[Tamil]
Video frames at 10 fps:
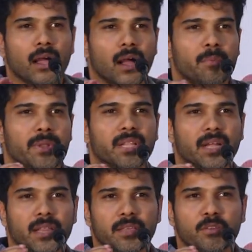அப்படி இந்த
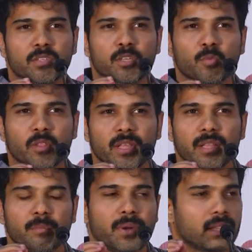கதை யோசிக்கும் போதே
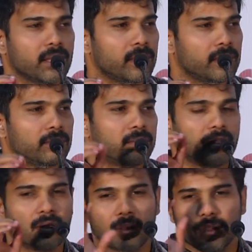இந்த படத்தில்
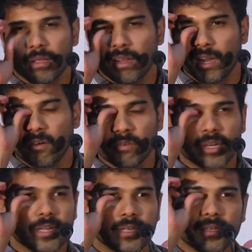லவ்
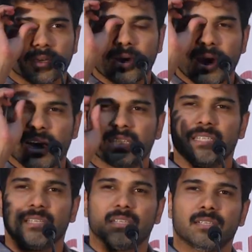இருக்குது
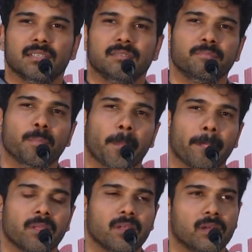ஆக்ஷன் இருக்குது
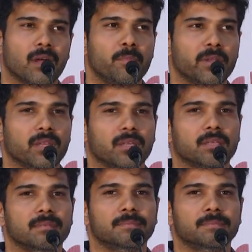காமெடி இருக்குது